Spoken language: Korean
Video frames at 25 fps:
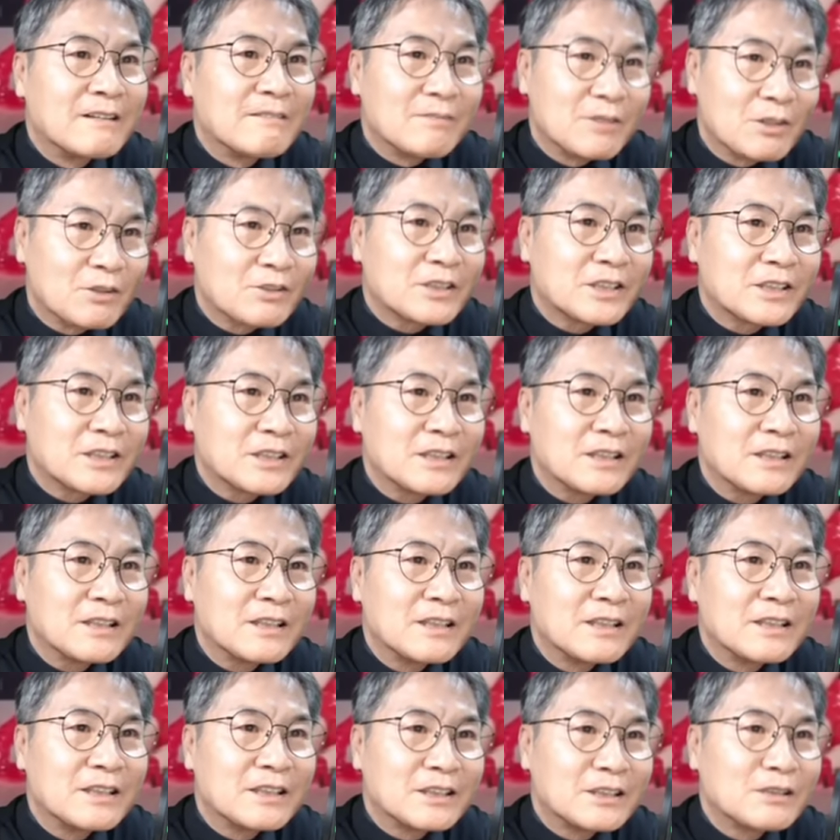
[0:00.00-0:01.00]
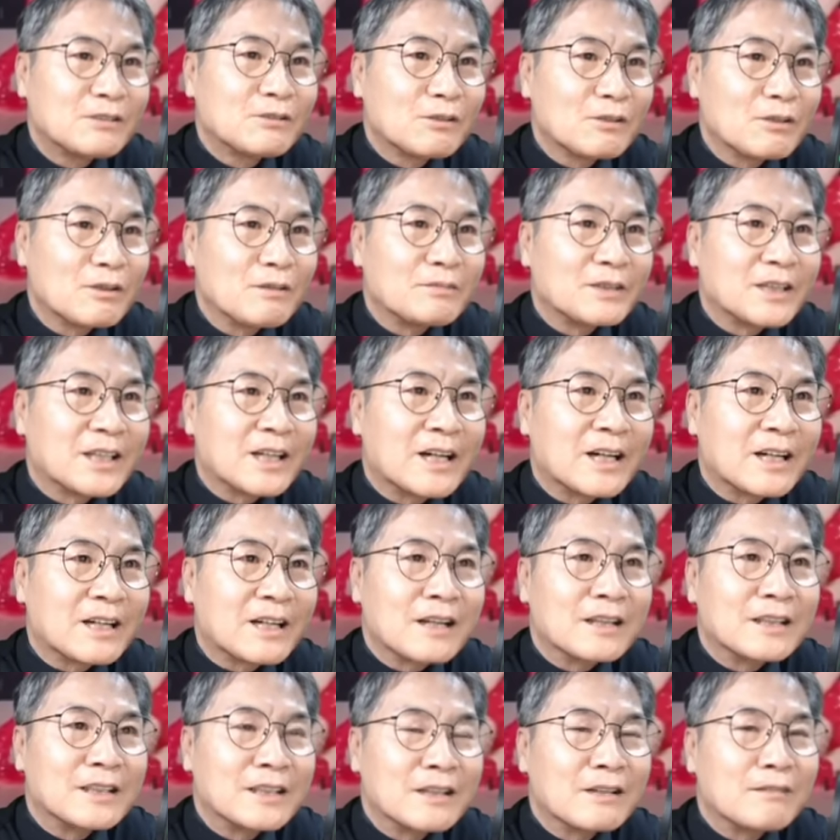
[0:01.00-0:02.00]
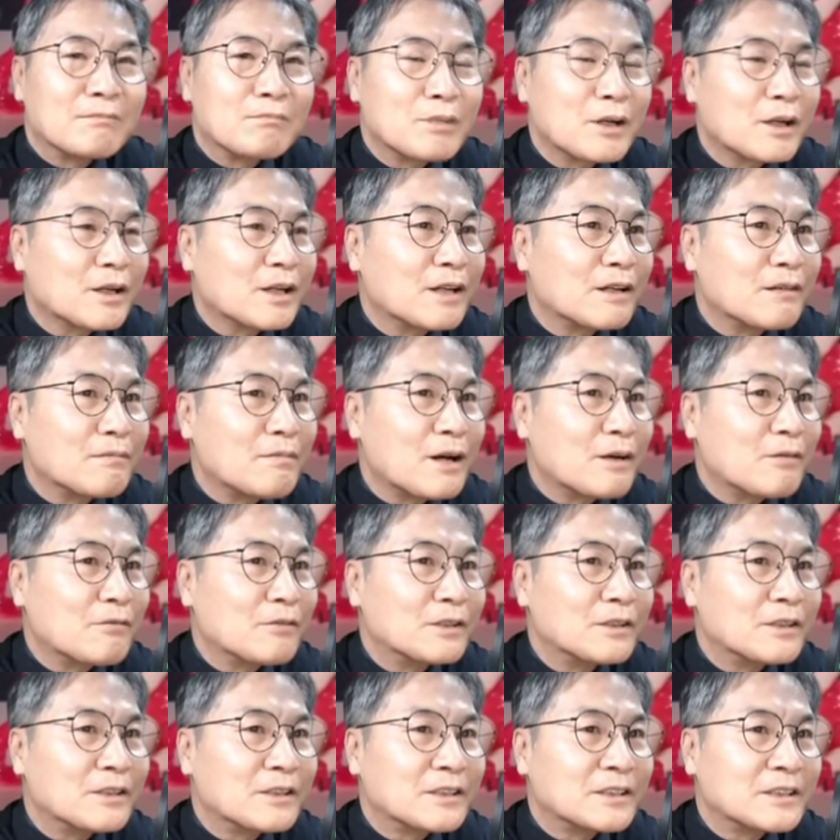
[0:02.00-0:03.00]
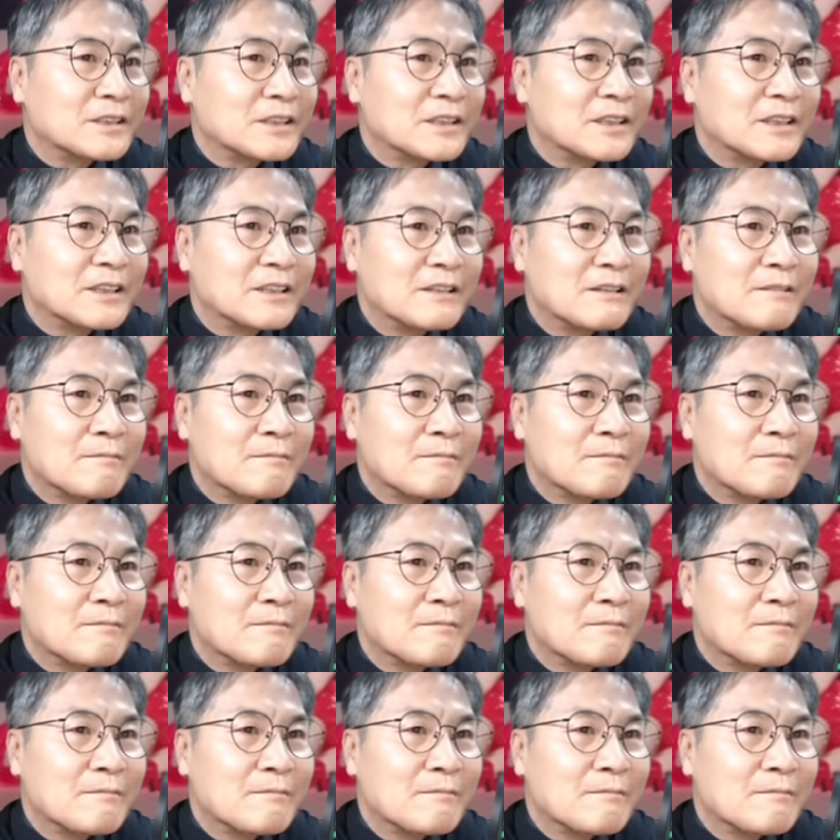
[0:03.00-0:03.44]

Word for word: 역시 신동엽이다라는 이런 평가를 받고 있는 것이